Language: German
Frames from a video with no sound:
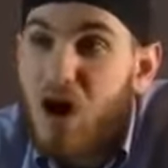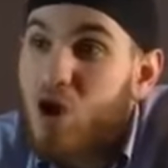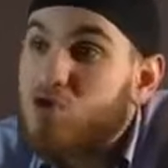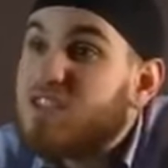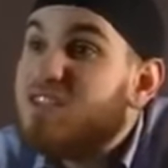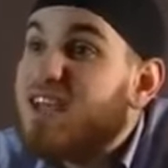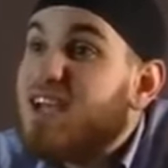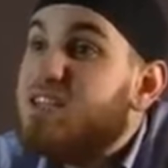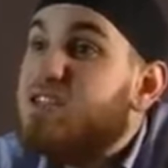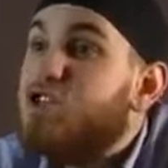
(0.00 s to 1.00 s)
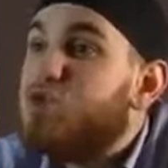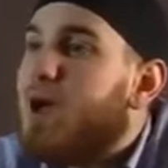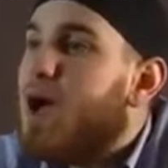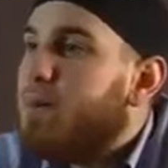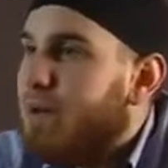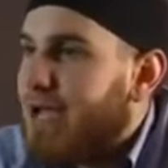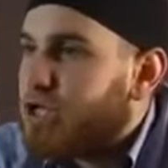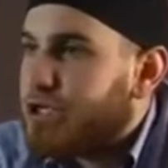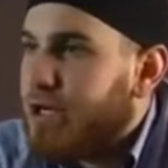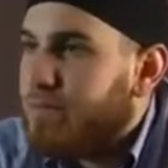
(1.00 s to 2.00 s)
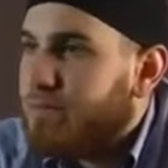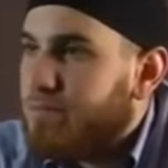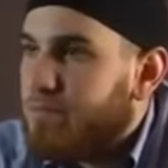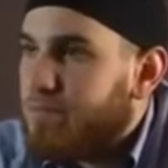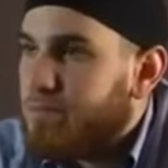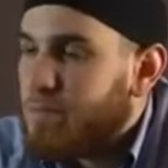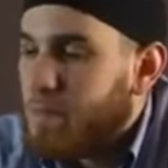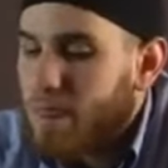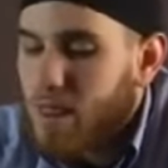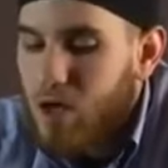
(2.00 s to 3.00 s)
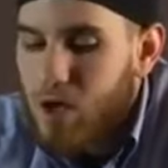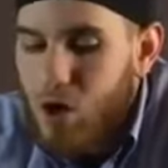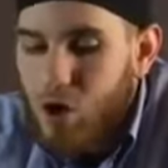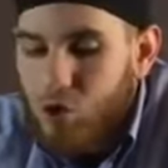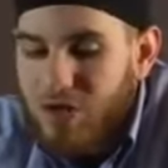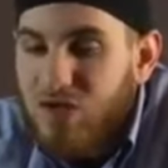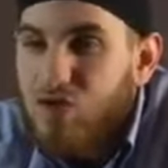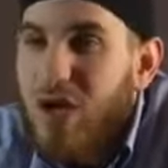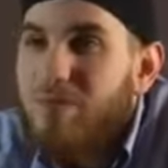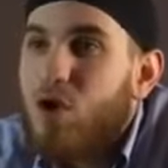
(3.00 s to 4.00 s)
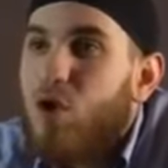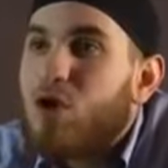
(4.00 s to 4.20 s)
ausgezeichnet die Sprache beherrscht haben. Und dazu haben wir